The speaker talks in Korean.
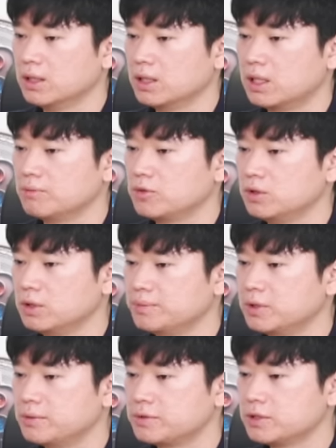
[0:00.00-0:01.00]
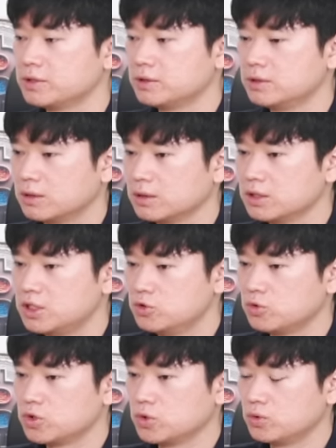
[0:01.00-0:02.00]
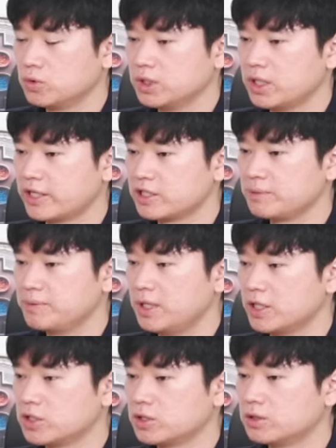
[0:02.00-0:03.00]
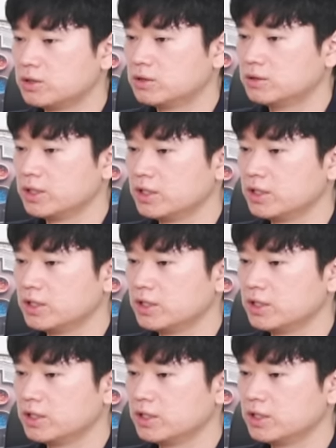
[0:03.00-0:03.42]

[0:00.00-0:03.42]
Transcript: 아무튼 리플랩스에서는 지속적으로 이 엑스알피 레저의